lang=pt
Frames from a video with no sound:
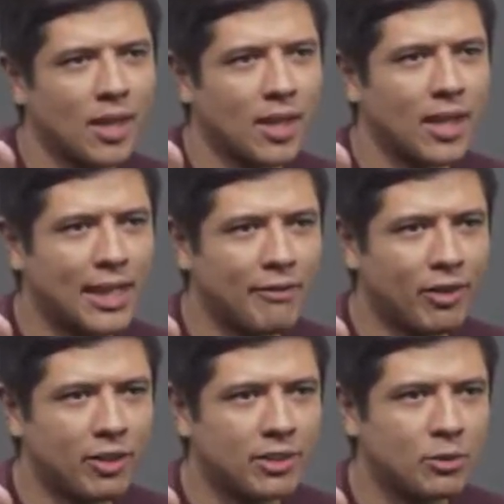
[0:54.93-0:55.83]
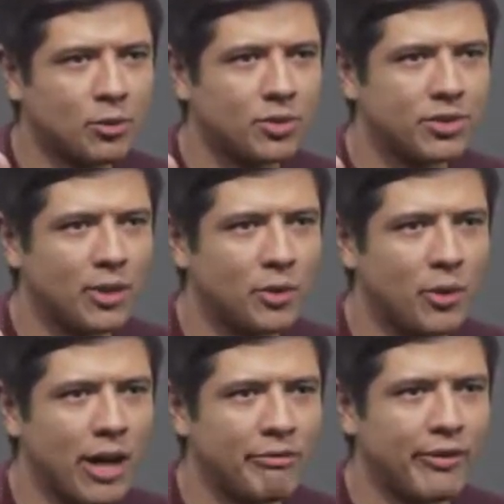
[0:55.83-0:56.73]
galera falando que tá tudo certo aí, o
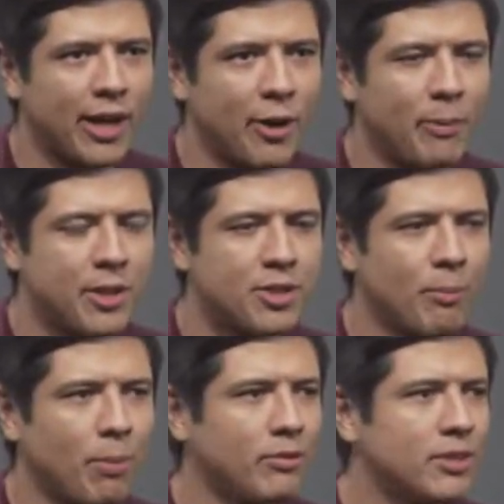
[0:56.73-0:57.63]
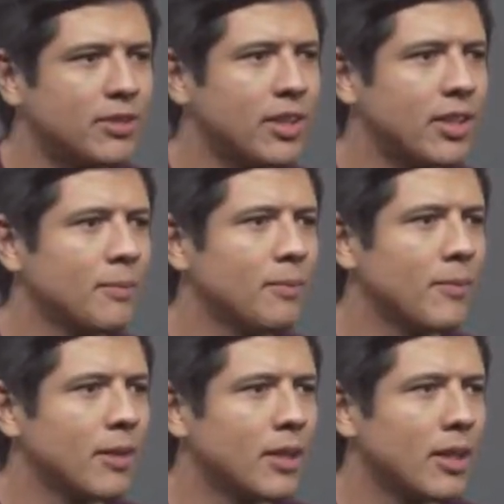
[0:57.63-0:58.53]
Rafael, beijão para você,
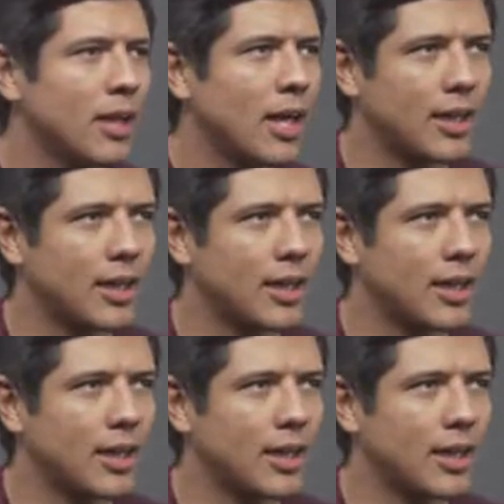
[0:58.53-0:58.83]
a